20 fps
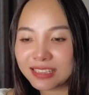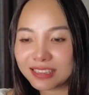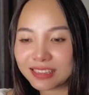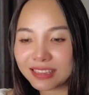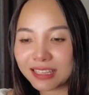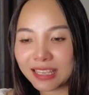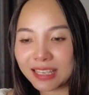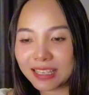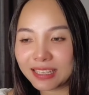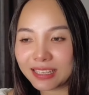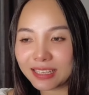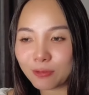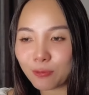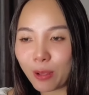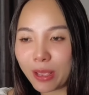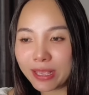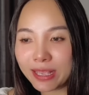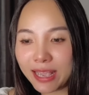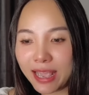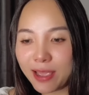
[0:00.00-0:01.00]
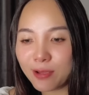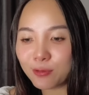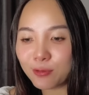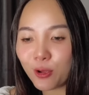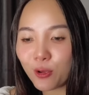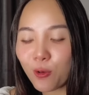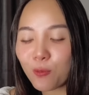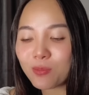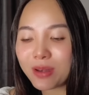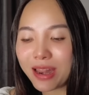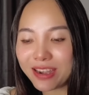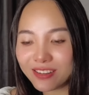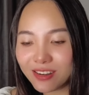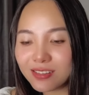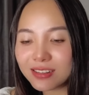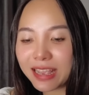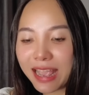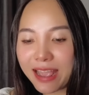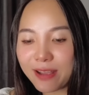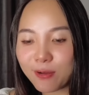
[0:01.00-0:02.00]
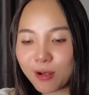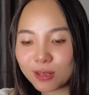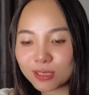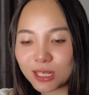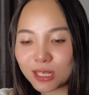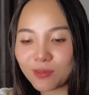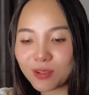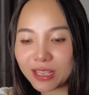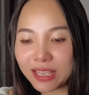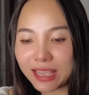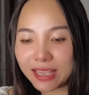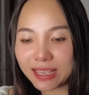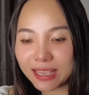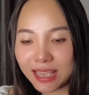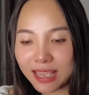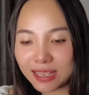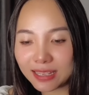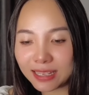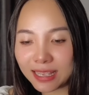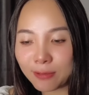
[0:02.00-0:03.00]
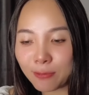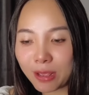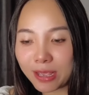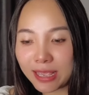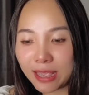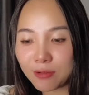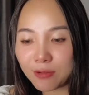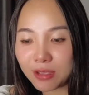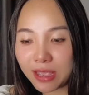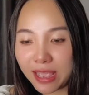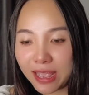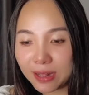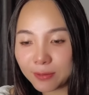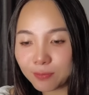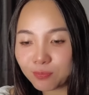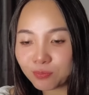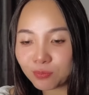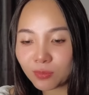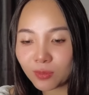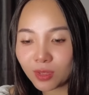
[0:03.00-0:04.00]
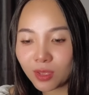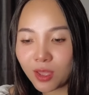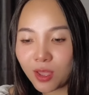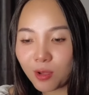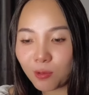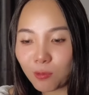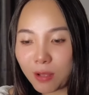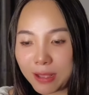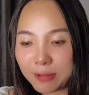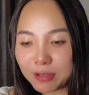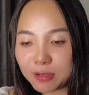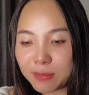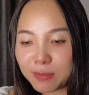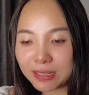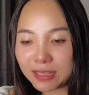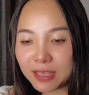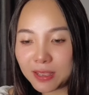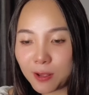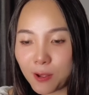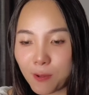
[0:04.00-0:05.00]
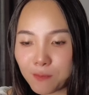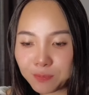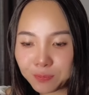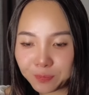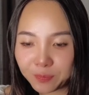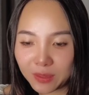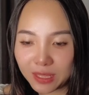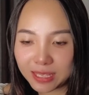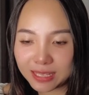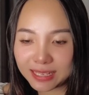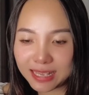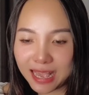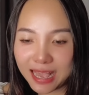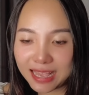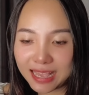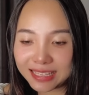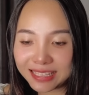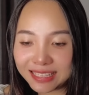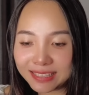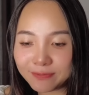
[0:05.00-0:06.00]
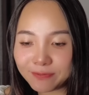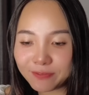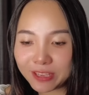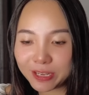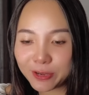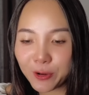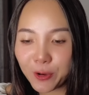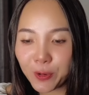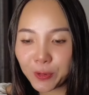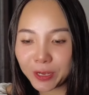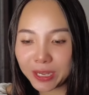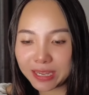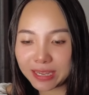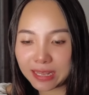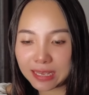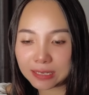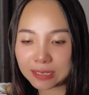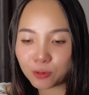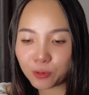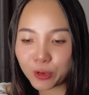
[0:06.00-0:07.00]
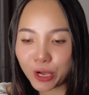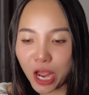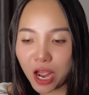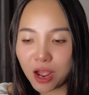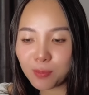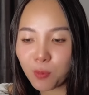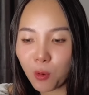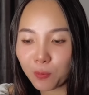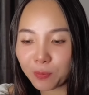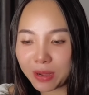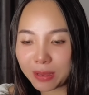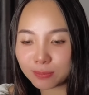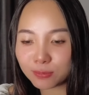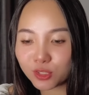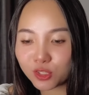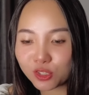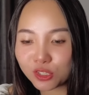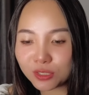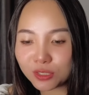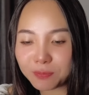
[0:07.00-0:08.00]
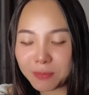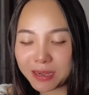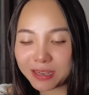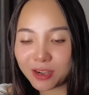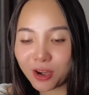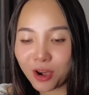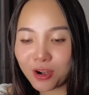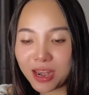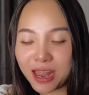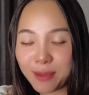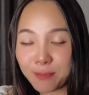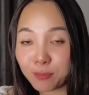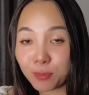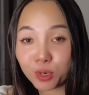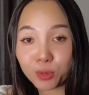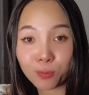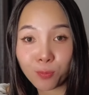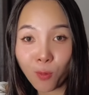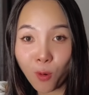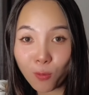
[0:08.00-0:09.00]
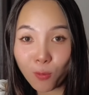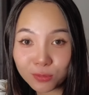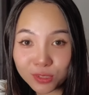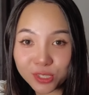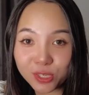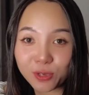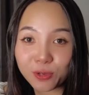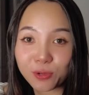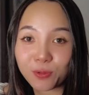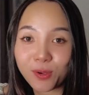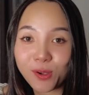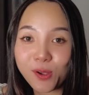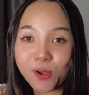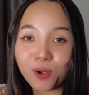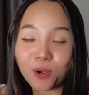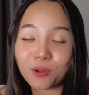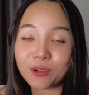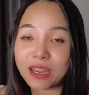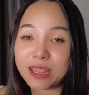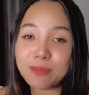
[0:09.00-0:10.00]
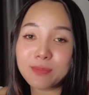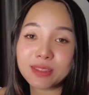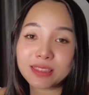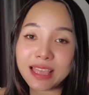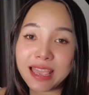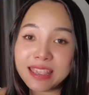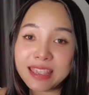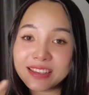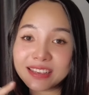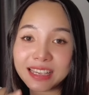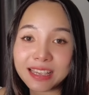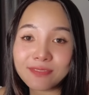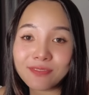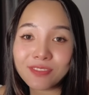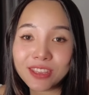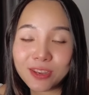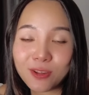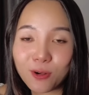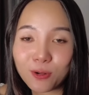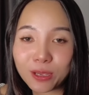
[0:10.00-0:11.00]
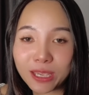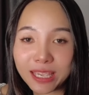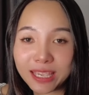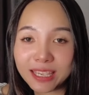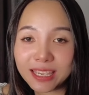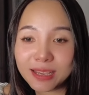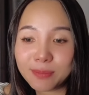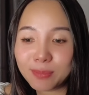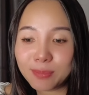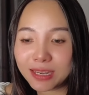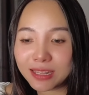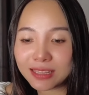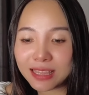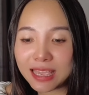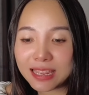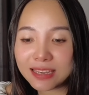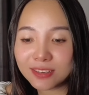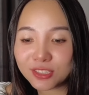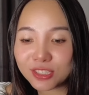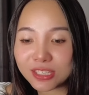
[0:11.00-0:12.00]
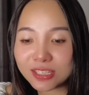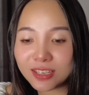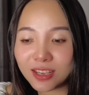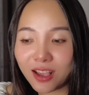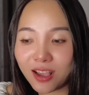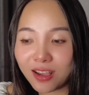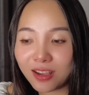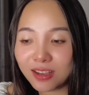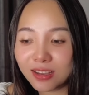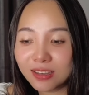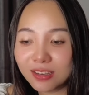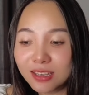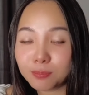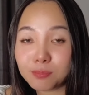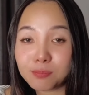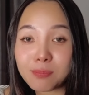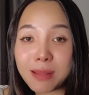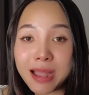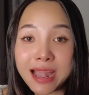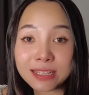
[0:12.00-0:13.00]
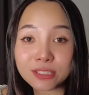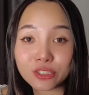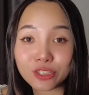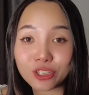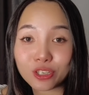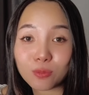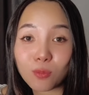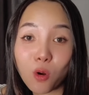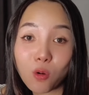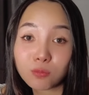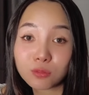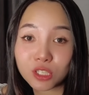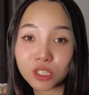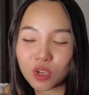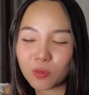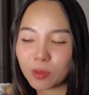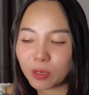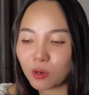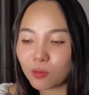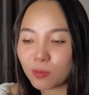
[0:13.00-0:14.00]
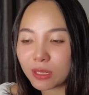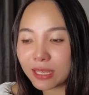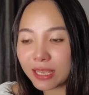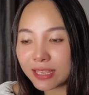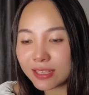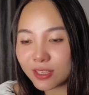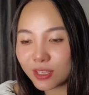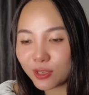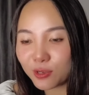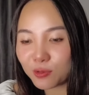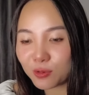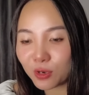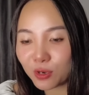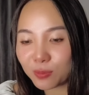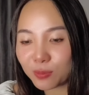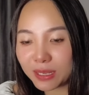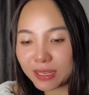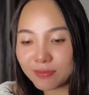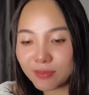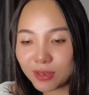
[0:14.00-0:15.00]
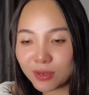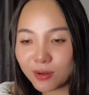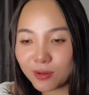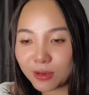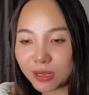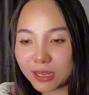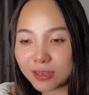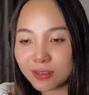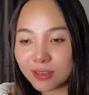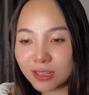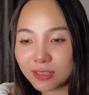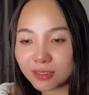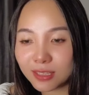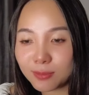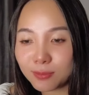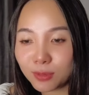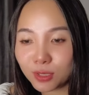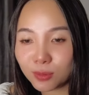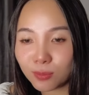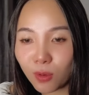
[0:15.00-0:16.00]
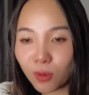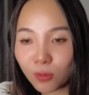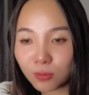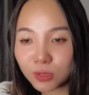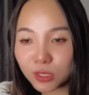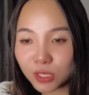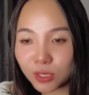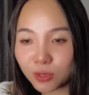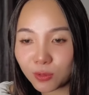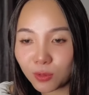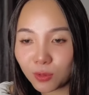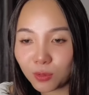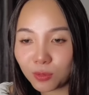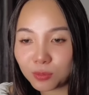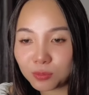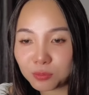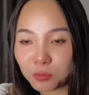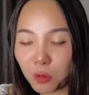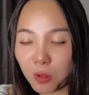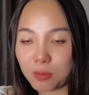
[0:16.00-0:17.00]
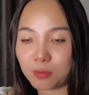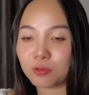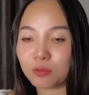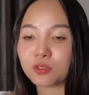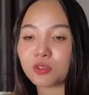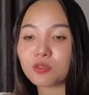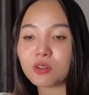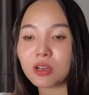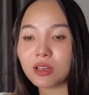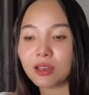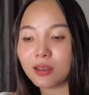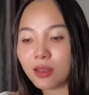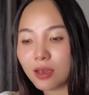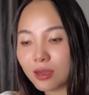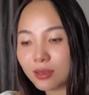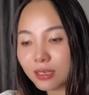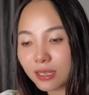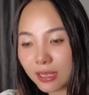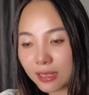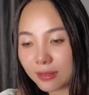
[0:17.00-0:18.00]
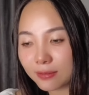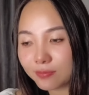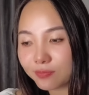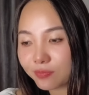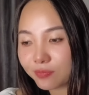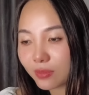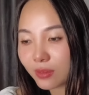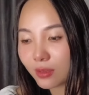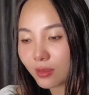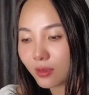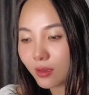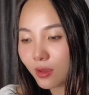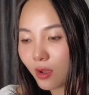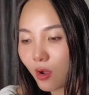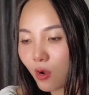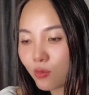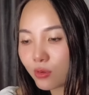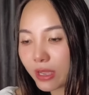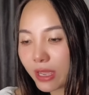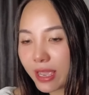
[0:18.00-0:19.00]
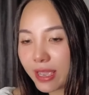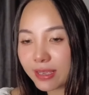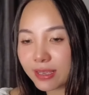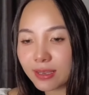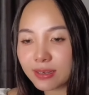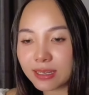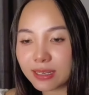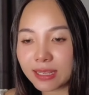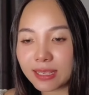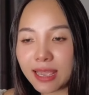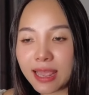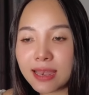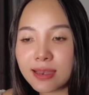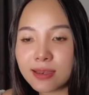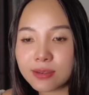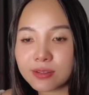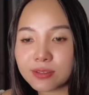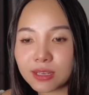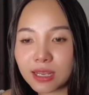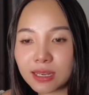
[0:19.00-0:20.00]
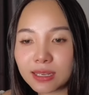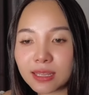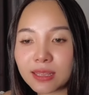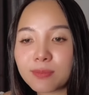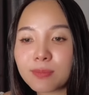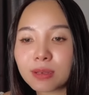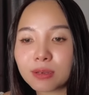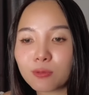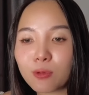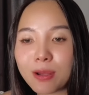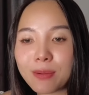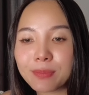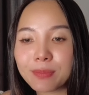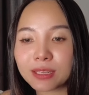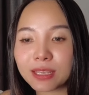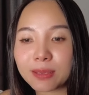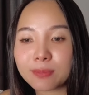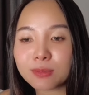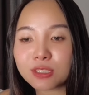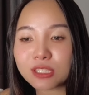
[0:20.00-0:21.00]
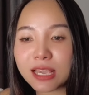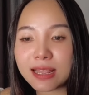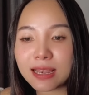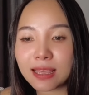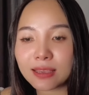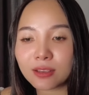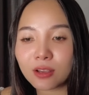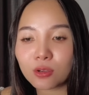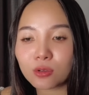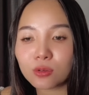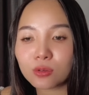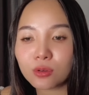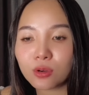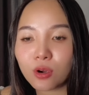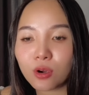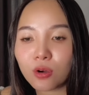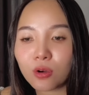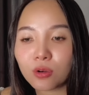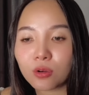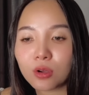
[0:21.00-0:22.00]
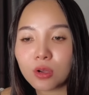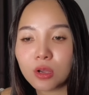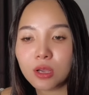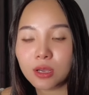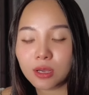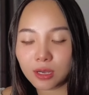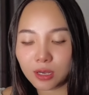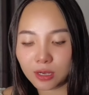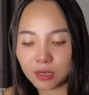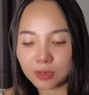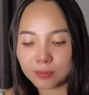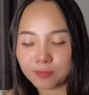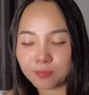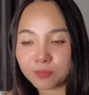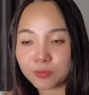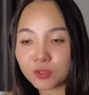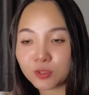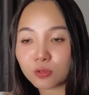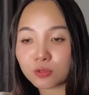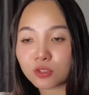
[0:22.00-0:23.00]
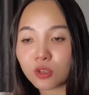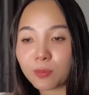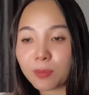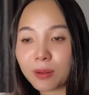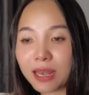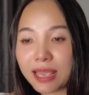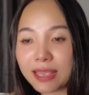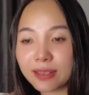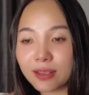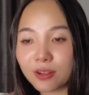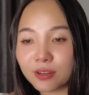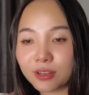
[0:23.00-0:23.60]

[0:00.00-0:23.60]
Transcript: tiền quảng cáo nó cũng đã rất cao hơn so với ngàn khác, cái quảng cáo khác. Wow, các bạn thấy không? cái video này nè của nó một năm trước mà nó là mười bốn triệu. Hồi nãy mình thấy những cái video kia mình đã thấy nó chỉ có ba triệu, bốn triệu mình cũng đã thấy nhiều rồi, mà cái video này nó lên tới mười bốn triệu luôn, và con số rất là lớn ha. Ok, kênh này khá là được á, thì mình qua mình kiểm tra lại coi Google um, Social Blade coi